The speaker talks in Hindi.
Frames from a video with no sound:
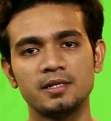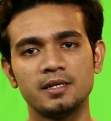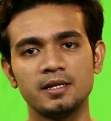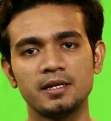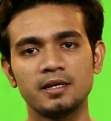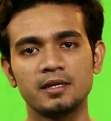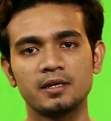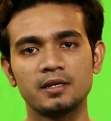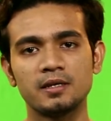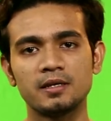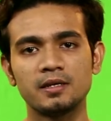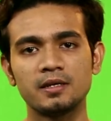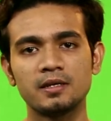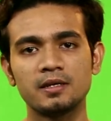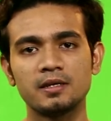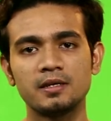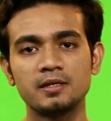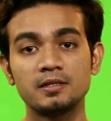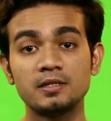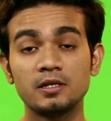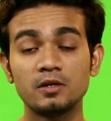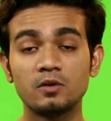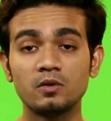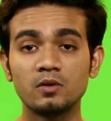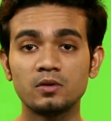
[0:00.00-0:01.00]
से
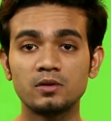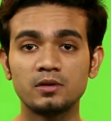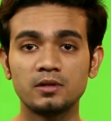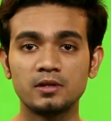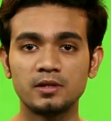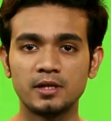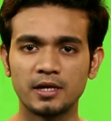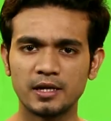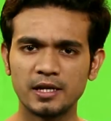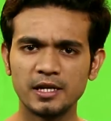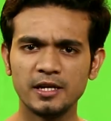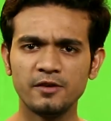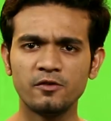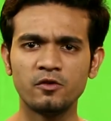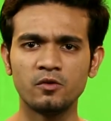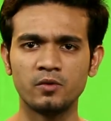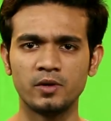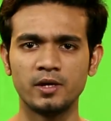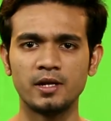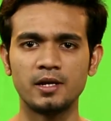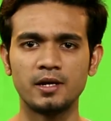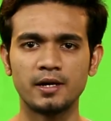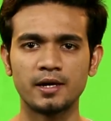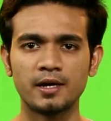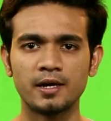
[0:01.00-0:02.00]
किसी को तकलीफ
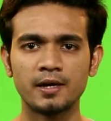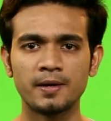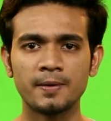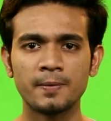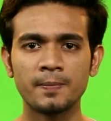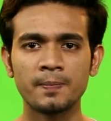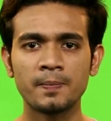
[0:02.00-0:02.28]
होने लगे